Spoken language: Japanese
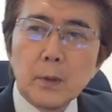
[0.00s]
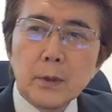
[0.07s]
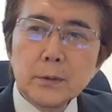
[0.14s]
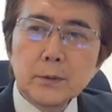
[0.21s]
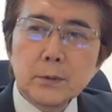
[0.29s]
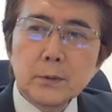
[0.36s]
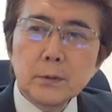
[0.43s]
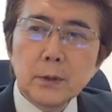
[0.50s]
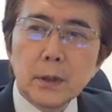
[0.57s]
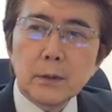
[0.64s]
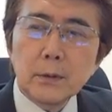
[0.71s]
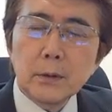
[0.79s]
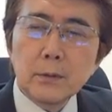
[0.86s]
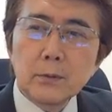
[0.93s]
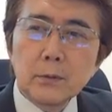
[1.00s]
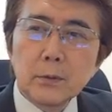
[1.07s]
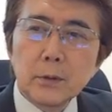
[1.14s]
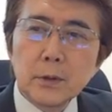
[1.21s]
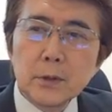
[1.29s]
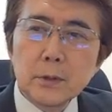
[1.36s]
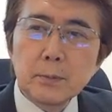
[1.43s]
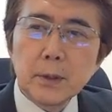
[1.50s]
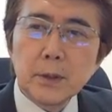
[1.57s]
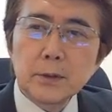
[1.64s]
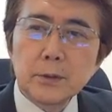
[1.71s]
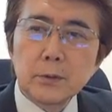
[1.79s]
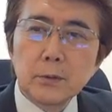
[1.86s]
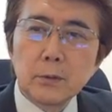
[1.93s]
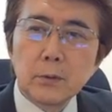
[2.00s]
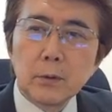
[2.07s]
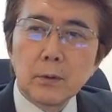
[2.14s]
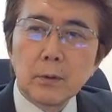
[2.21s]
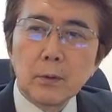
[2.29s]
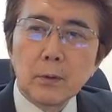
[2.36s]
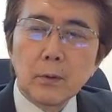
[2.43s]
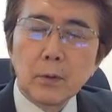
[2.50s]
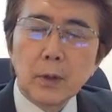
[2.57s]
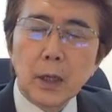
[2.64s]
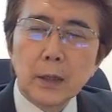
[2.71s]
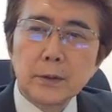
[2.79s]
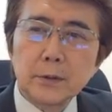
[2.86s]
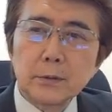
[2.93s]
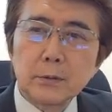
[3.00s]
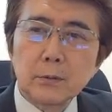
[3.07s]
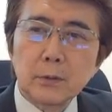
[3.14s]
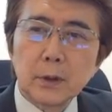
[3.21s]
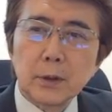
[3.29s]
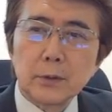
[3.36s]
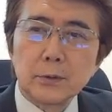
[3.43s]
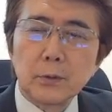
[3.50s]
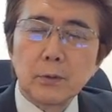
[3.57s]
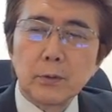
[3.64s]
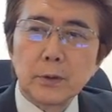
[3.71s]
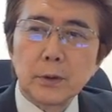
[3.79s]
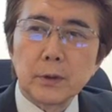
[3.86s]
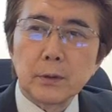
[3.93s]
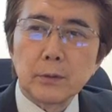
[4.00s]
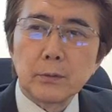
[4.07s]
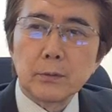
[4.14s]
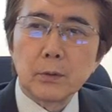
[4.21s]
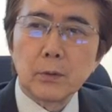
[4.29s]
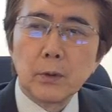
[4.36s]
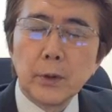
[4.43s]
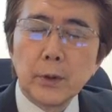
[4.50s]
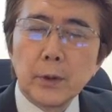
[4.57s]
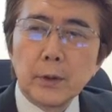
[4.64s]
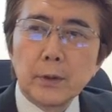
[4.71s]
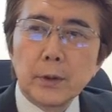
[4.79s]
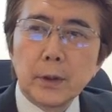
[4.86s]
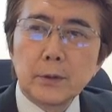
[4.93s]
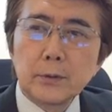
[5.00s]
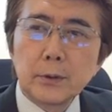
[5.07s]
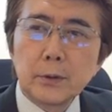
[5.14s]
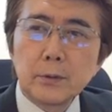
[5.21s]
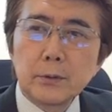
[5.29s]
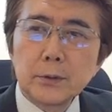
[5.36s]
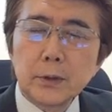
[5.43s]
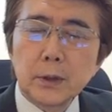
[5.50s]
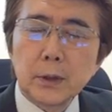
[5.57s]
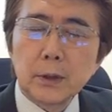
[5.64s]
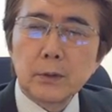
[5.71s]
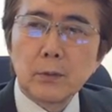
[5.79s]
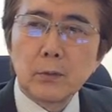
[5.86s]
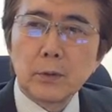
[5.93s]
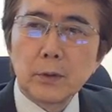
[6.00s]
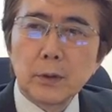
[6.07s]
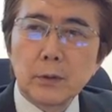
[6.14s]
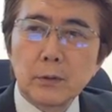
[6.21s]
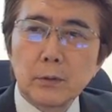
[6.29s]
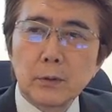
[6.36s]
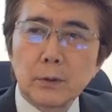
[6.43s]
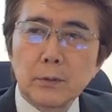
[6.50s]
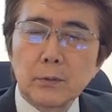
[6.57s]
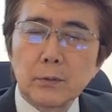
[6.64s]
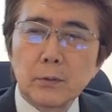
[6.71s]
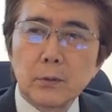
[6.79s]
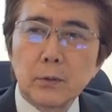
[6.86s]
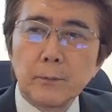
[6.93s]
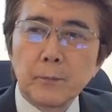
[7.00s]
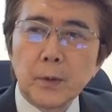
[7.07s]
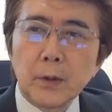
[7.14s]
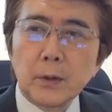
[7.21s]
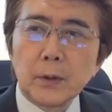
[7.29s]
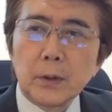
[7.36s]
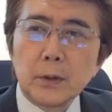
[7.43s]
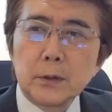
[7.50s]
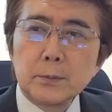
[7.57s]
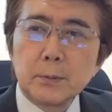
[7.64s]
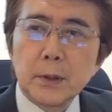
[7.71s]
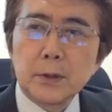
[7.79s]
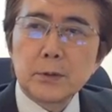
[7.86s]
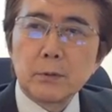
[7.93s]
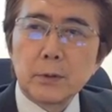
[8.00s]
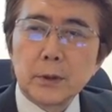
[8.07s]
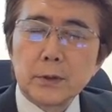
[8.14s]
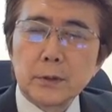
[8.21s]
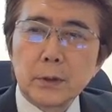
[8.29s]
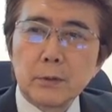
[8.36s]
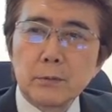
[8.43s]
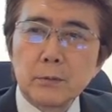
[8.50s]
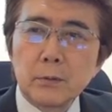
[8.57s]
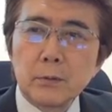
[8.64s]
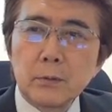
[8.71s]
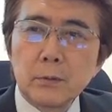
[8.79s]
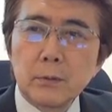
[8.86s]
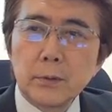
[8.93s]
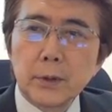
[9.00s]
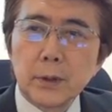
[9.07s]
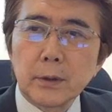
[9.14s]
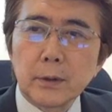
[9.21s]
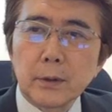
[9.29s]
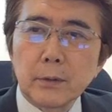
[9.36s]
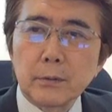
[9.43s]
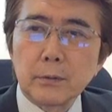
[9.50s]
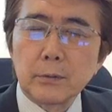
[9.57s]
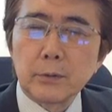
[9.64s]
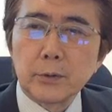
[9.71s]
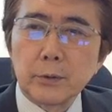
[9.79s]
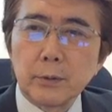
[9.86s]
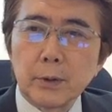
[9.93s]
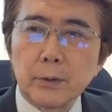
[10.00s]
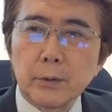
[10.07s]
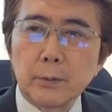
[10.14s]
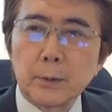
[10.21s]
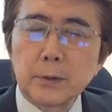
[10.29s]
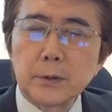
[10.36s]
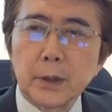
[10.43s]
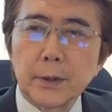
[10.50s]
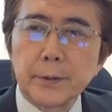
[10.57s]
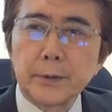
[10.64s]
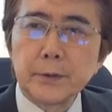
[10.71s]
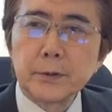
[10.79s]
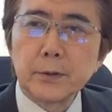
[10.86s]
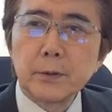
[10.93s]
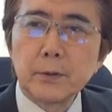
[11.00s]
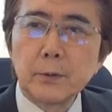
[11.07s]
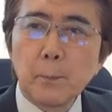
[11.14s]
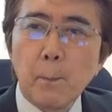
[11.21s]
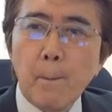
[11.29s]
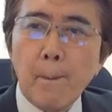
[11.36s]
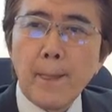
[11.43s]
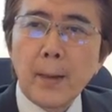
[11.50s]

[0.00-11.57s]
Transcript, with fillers: 瞑想をやってるとインスピレーションを感じることが得意になってくると。でそれはどうして得意になってくるかというと、インスピレーションはですね右脳の方にやってくると言われておりまして、それを